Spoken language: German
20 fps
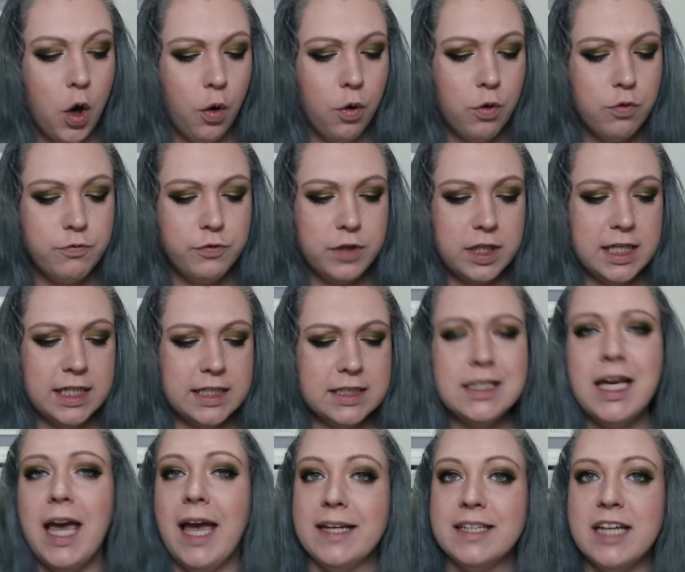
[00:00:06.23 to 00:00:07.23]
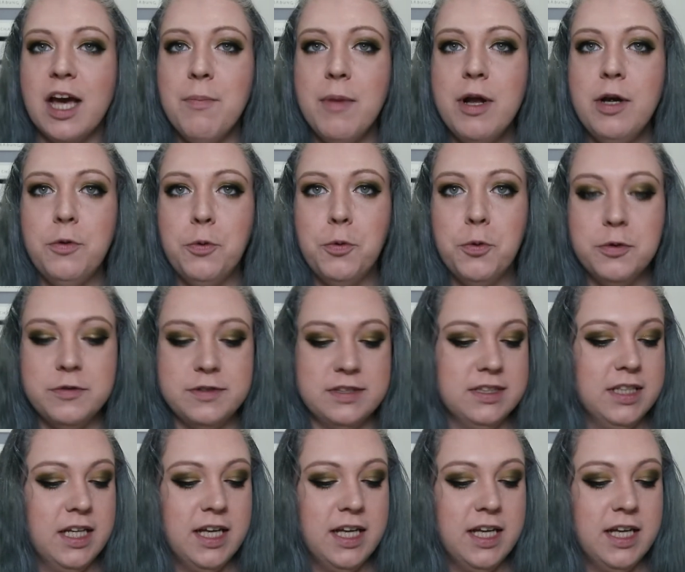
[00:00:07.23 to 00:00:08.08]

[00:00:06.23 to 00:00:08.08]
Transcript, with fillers: und wir legen direkt einmal los.